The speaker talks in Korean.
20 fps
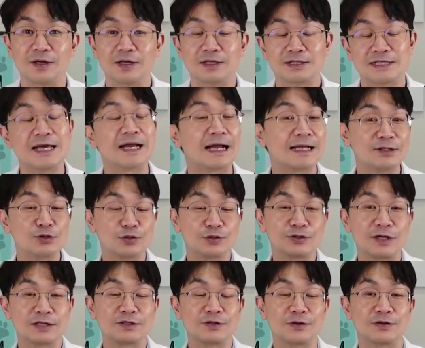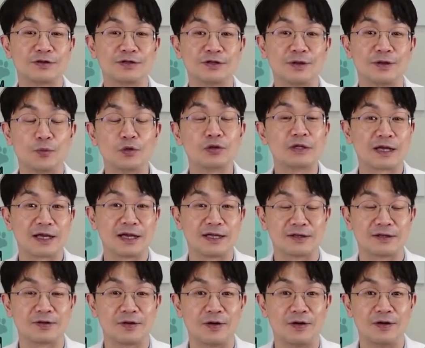제일 안 좋은 게 그거거든요. 못하게
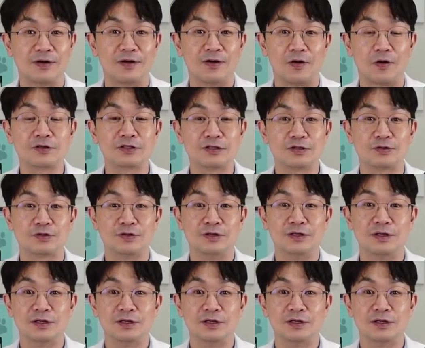하는 거 억지로.